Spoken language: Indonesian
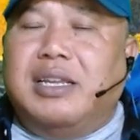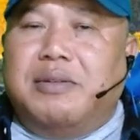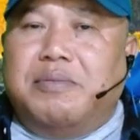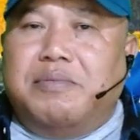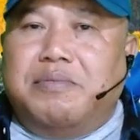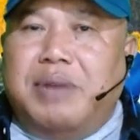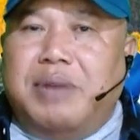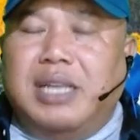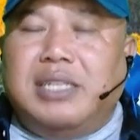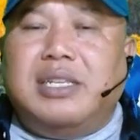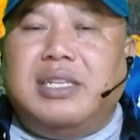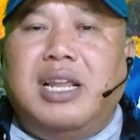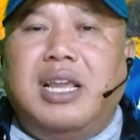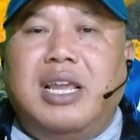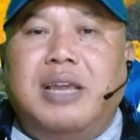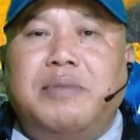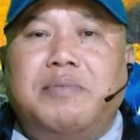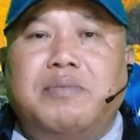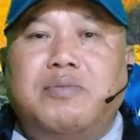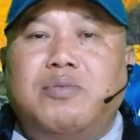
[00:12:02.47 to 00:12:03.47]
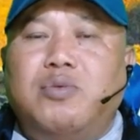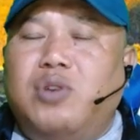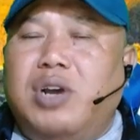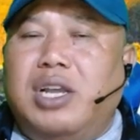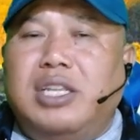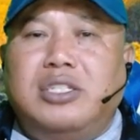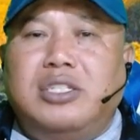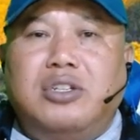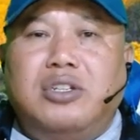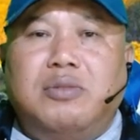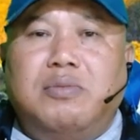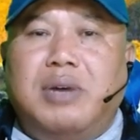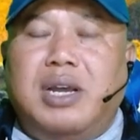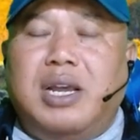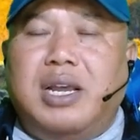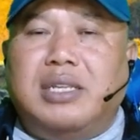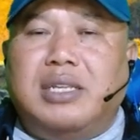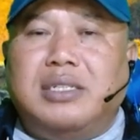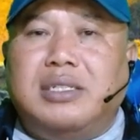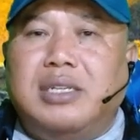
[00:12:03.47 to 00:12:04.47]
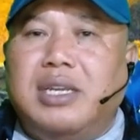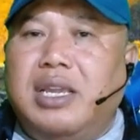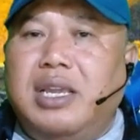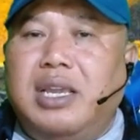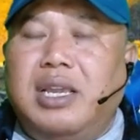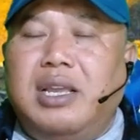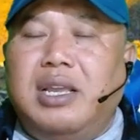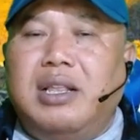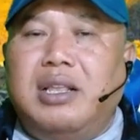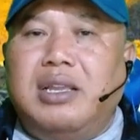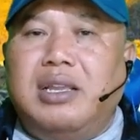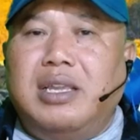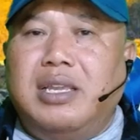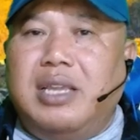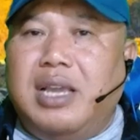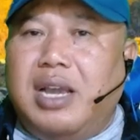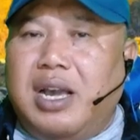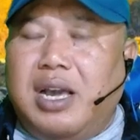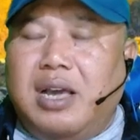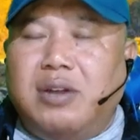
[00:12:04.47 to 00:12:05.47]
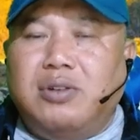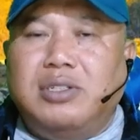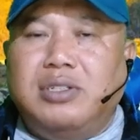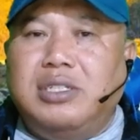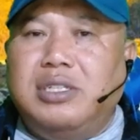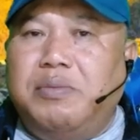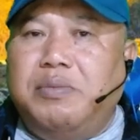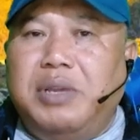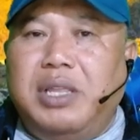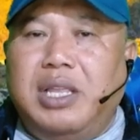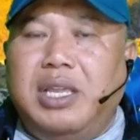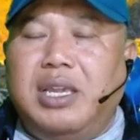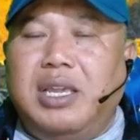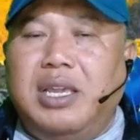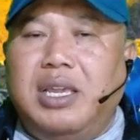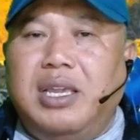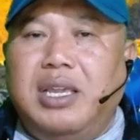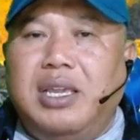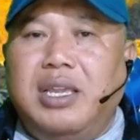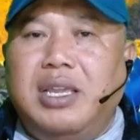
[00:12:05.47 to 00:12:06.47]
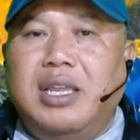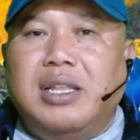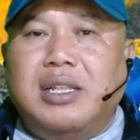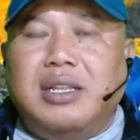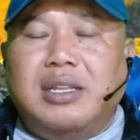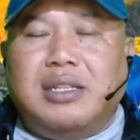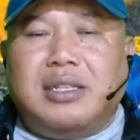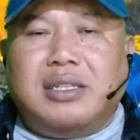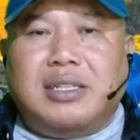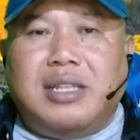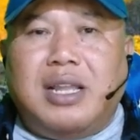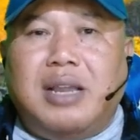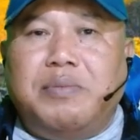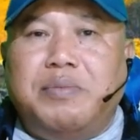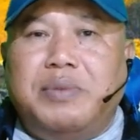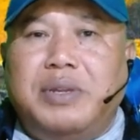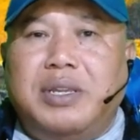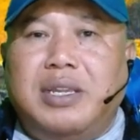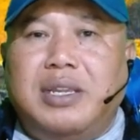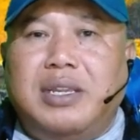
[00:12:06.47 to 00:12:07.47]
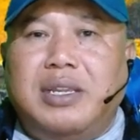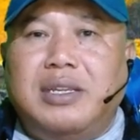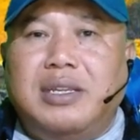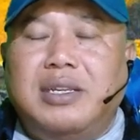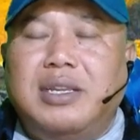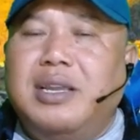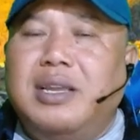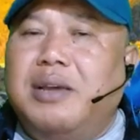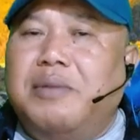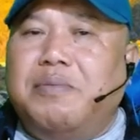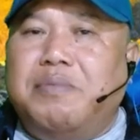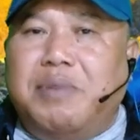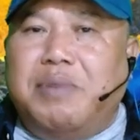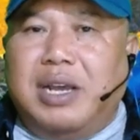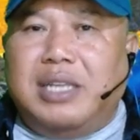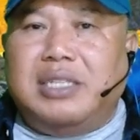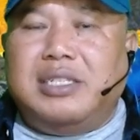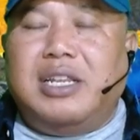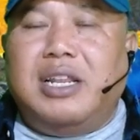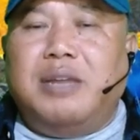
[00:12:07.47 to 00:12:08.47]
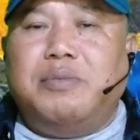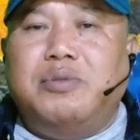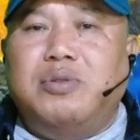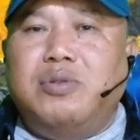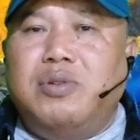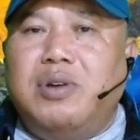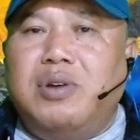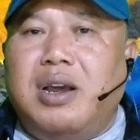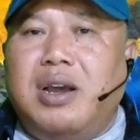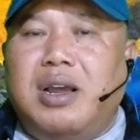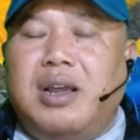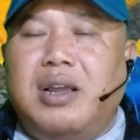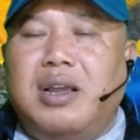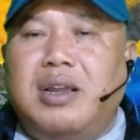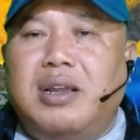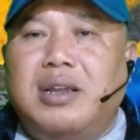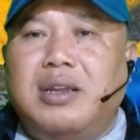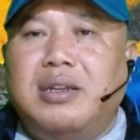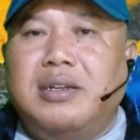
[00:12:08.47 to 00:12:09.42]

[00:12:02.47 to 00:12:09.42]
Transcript: basket bukan cuma skill yang harus dimiliki, tetapi basket juga